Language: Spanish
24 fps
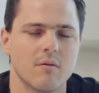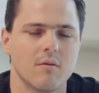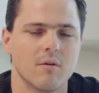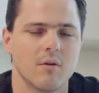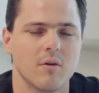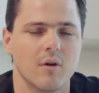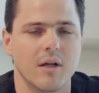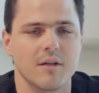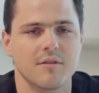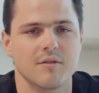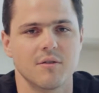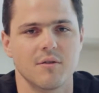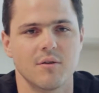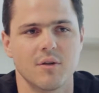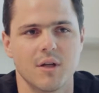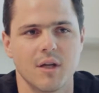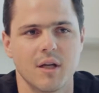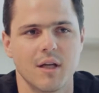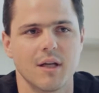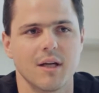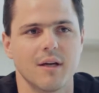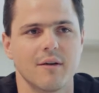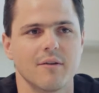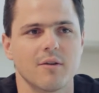la
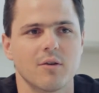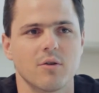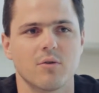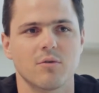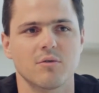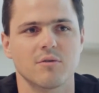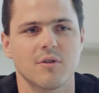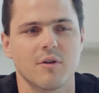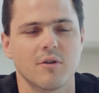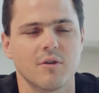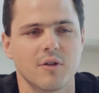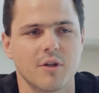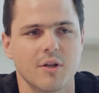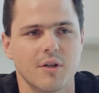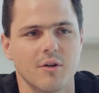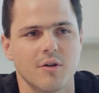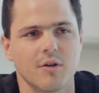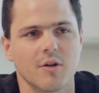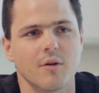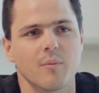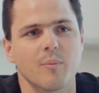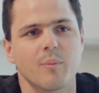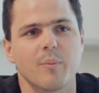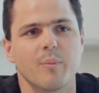cirugía del ligamento cruzado
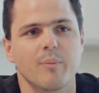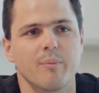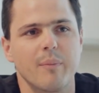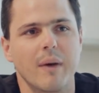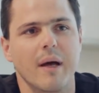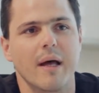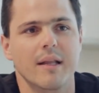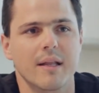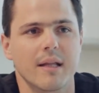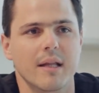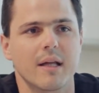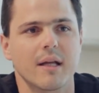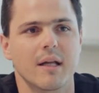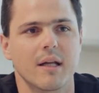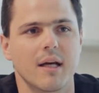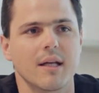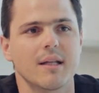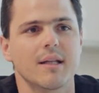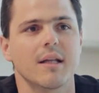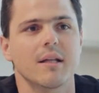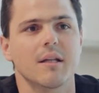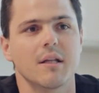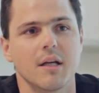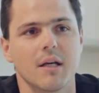anterior, antes que
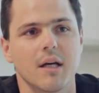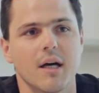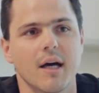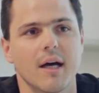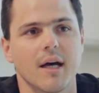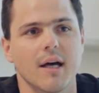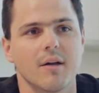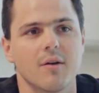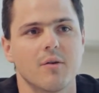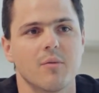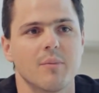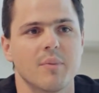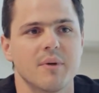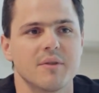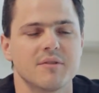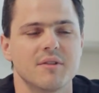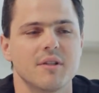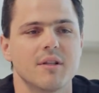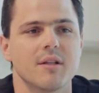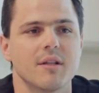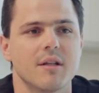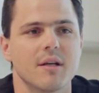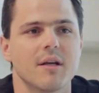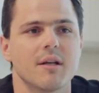nada, está indicada en un
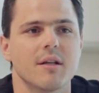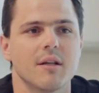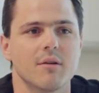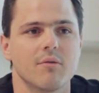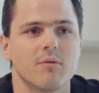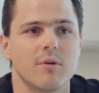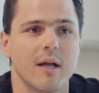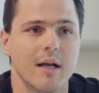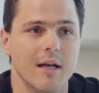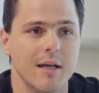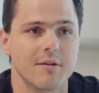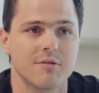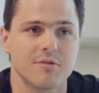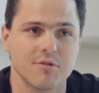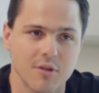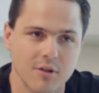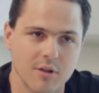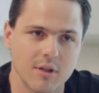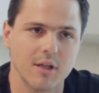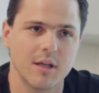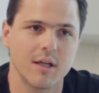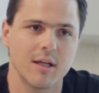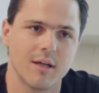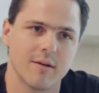paciente que tiene una
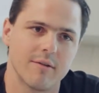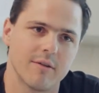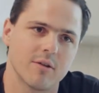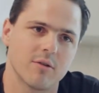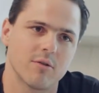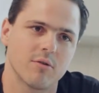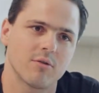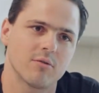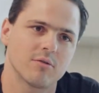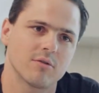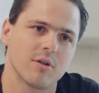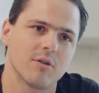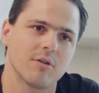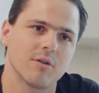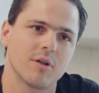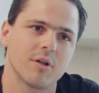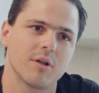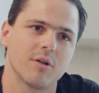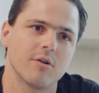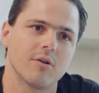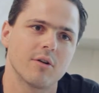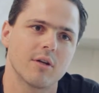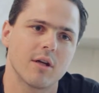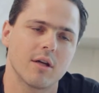lesión del ligamento cruzado
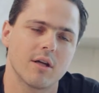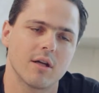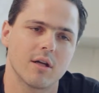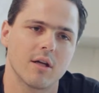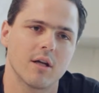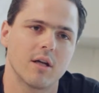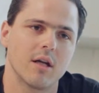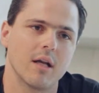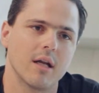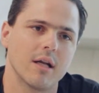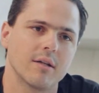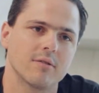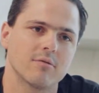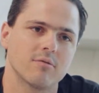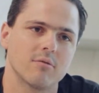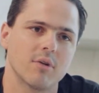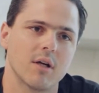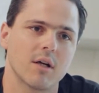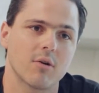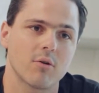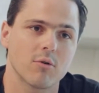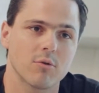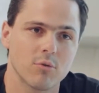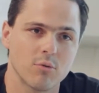anterior, que en general es
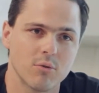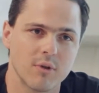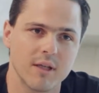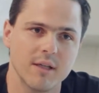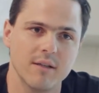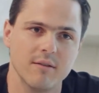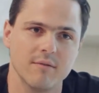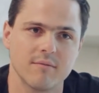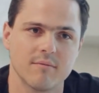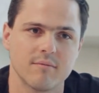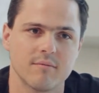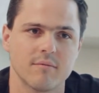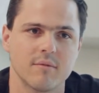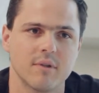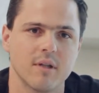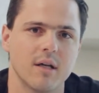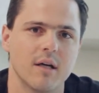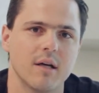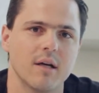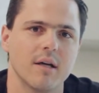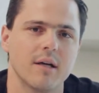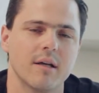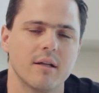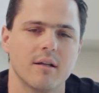una rotura.
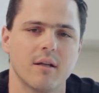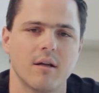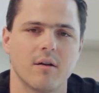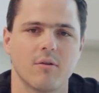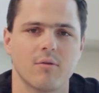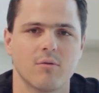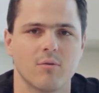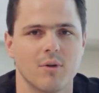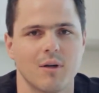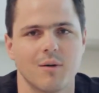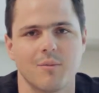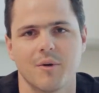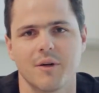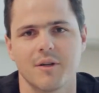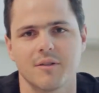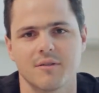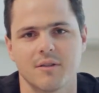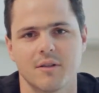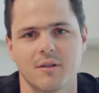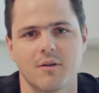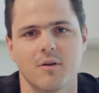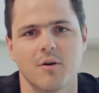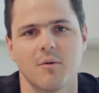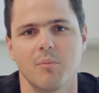Esta rotura puede
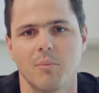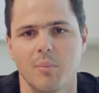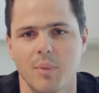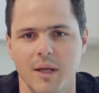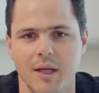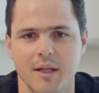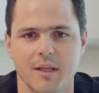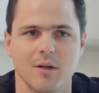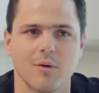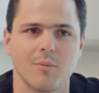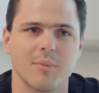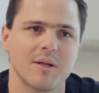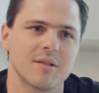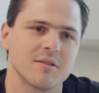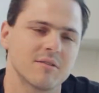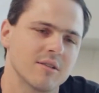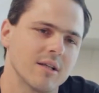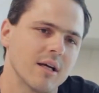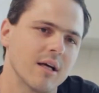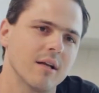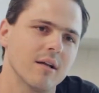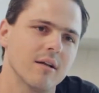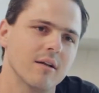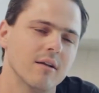ser completa o
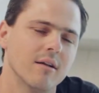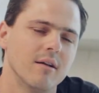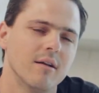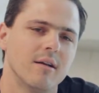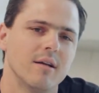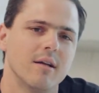parcial,